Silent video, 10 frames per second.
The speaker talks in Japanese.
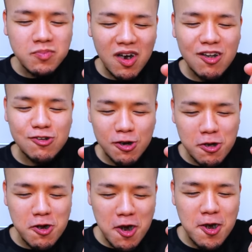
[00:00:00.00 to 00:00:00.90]
はい
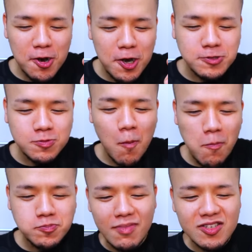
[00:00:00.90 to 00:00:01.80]
はいはいは
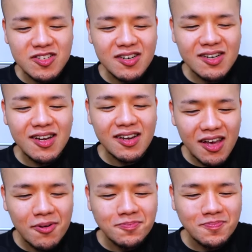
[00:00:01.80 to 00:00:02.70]
い。間違いない
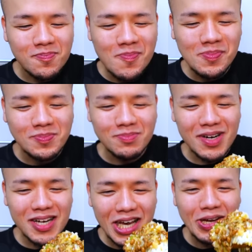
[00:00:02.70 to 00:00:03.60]
ね。う
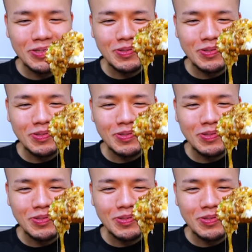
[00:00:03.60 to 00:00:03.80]
まいね。